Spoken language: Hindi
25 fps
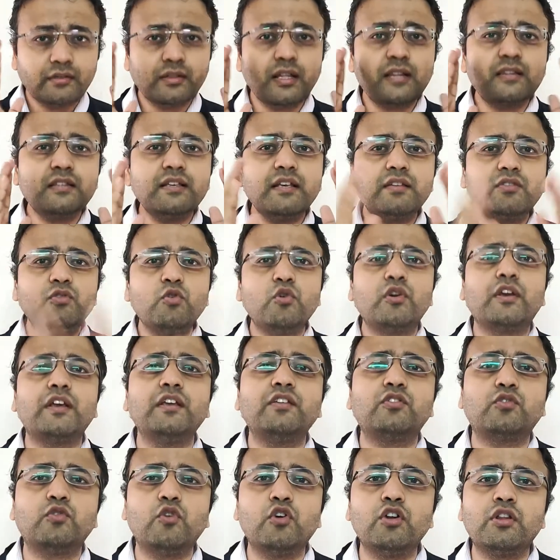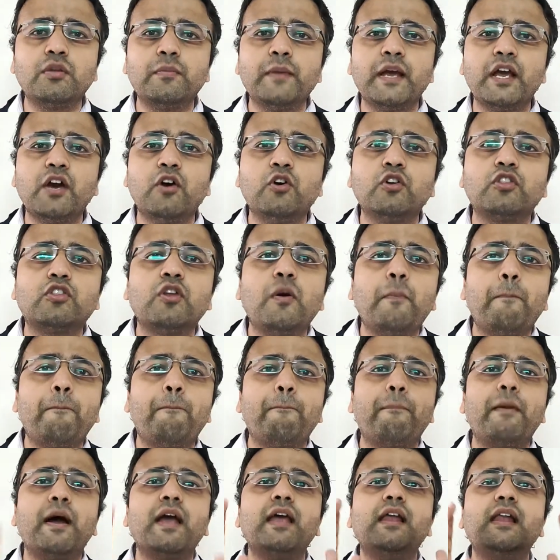सच्चे सुख की सोच में हो तो
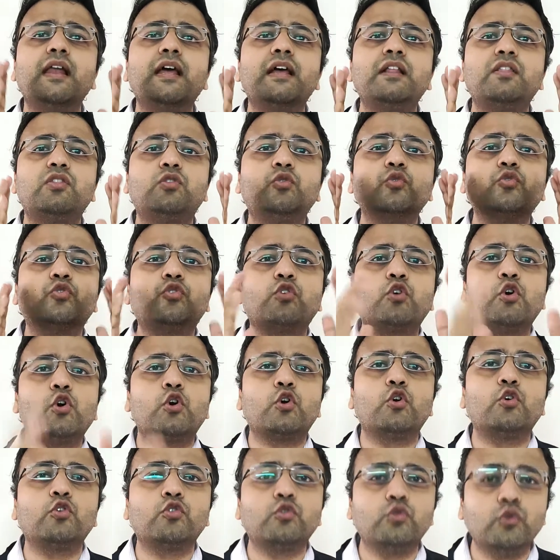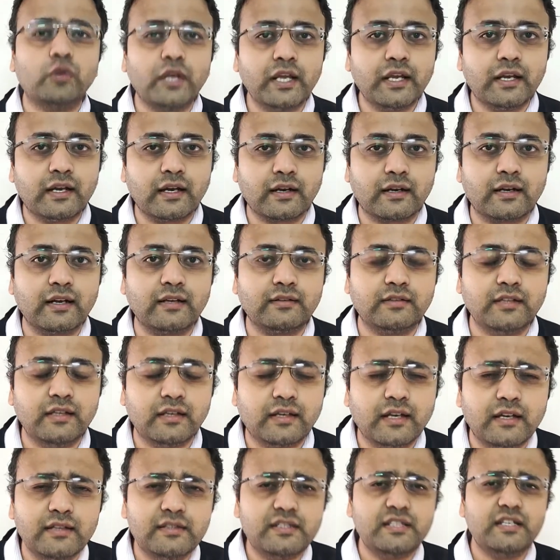पहले दूसरों को सुखी करना
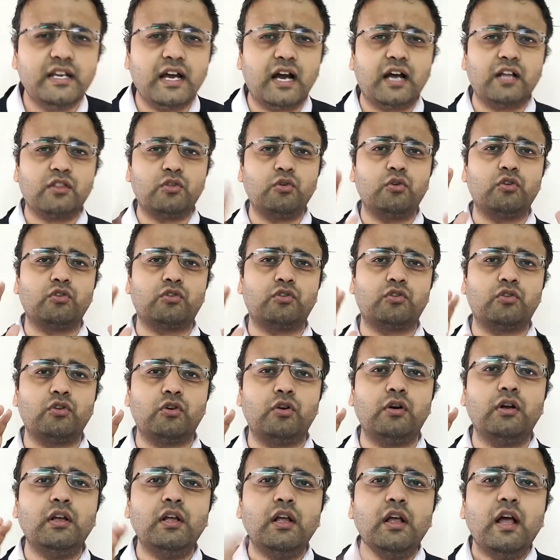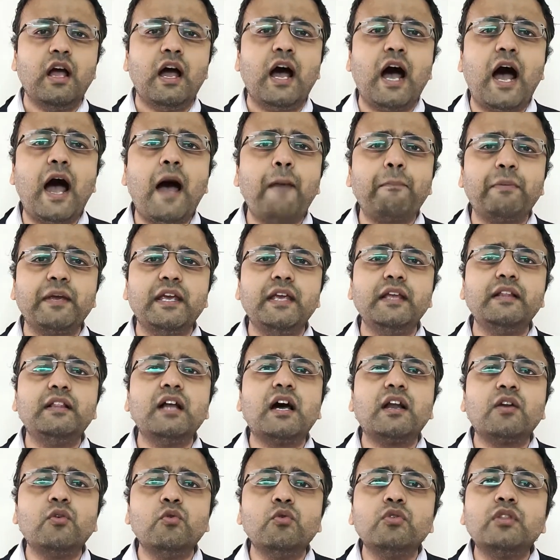सीखे जी हाँ दोस्तों आप
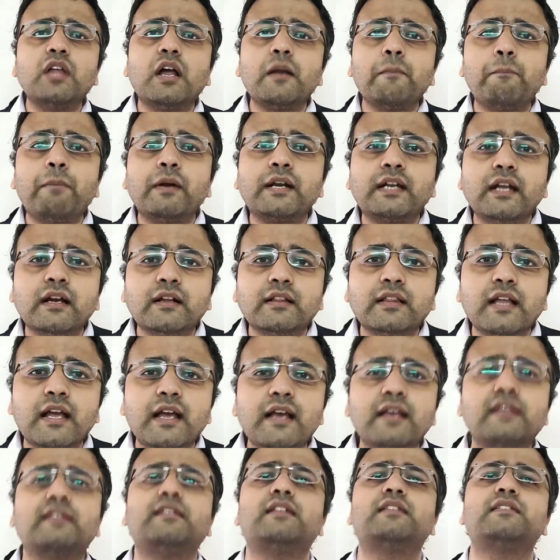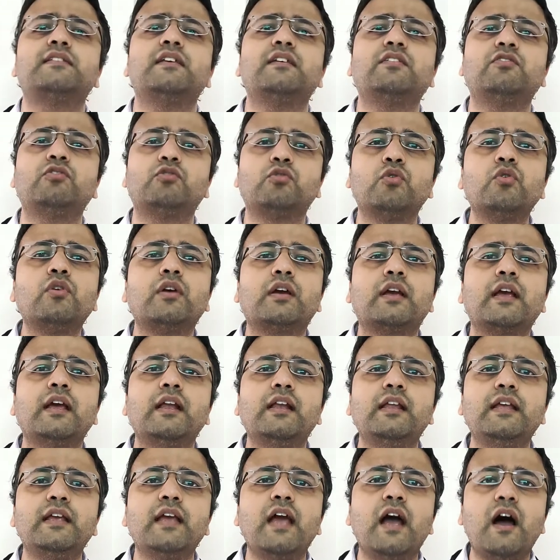इधर उधर भटकते हैं सच्चे सुख
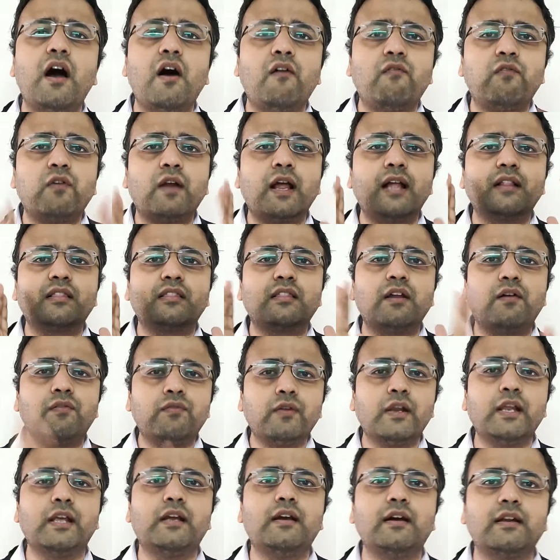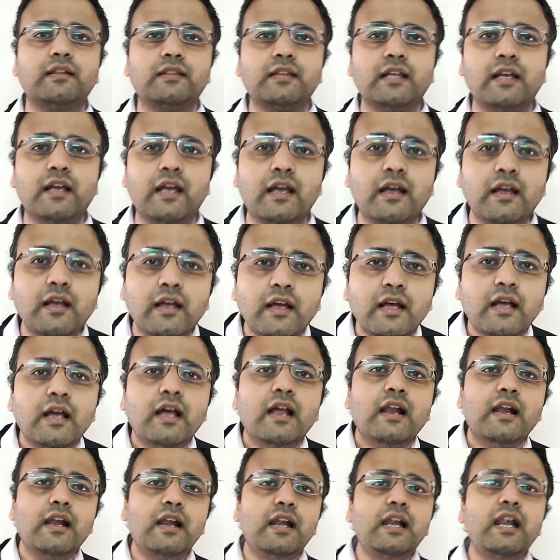के लिए अफरा तफरी करते हैं
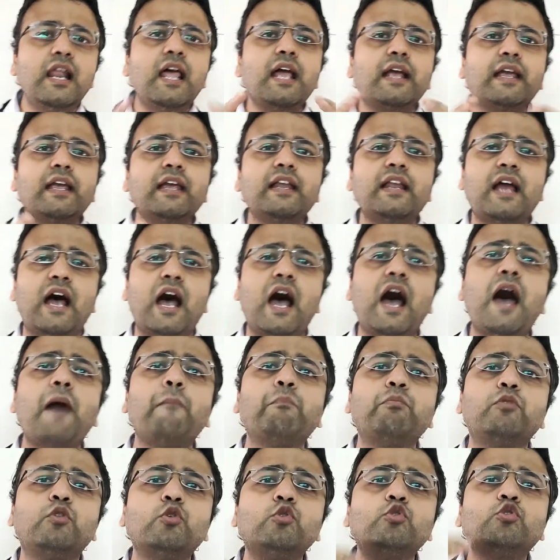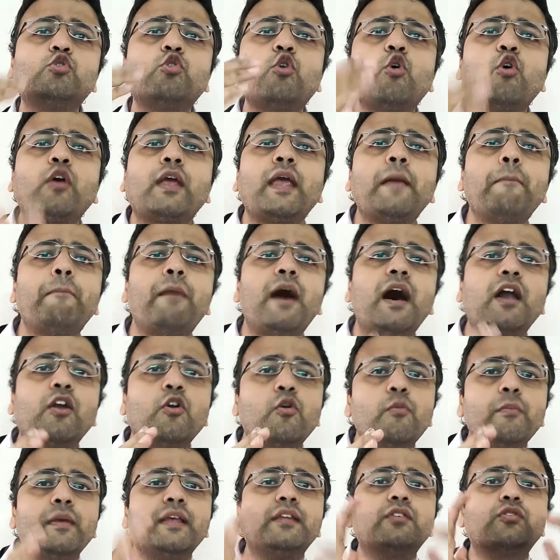लेकिन आप दूसरों के
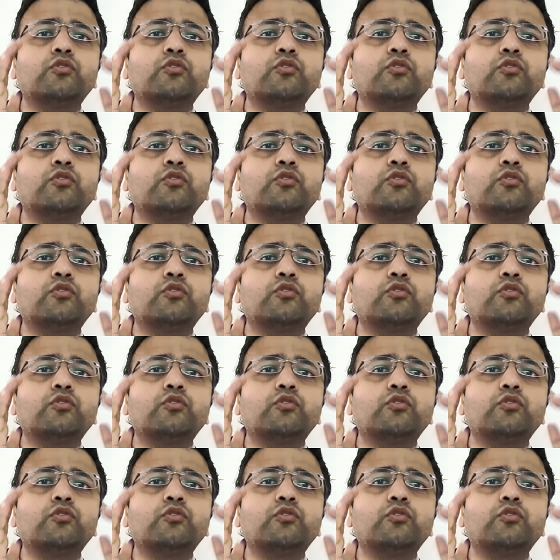बारे में